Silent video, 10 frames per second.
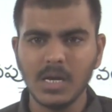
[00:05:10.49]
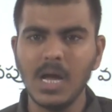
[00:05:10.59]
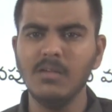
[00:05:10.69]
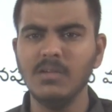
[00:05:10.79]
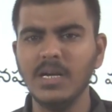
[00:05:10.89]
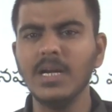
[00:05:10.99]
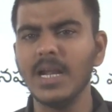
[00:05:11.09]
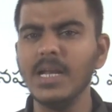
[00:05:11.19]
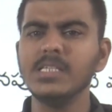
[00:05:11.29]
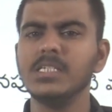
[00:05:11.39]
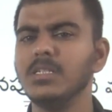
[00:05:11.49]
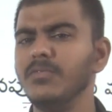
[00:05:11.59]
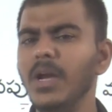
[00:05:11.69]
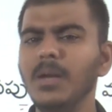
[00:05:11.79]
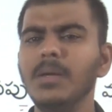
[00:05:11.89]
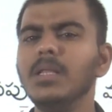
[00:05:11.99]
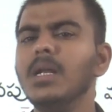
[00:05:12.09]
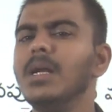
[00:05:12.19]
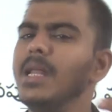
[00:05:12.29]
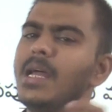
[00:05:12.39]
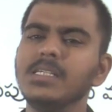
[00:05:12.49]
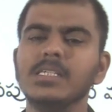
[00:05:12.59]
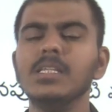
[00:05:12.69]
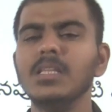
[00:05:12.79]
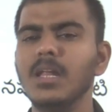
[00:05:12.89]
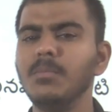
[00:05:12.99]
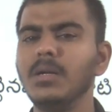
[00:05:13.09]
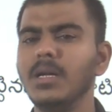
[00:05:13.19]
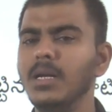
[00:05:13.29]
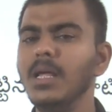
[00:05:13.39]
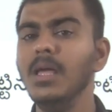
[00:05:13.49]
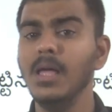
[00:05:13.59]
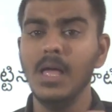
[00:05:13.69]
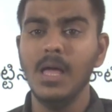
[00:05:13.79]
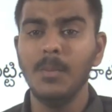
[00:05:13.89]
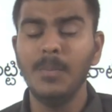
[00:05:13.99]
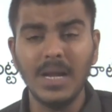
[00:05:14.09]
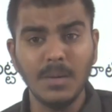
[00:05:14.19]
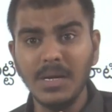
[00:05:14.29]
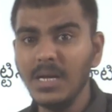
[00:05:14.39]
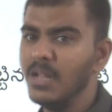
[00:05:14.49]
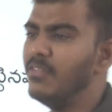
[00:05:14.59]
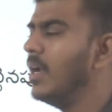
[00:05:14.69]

కాలువలు అంటే డ్రైనేజ్ సిస్టమ్ వీటి మీద కనుక ట్యాక్స్ వేస్తే దీన్ని ఏమంటారంటే బెటర్మెంట్ లెవీ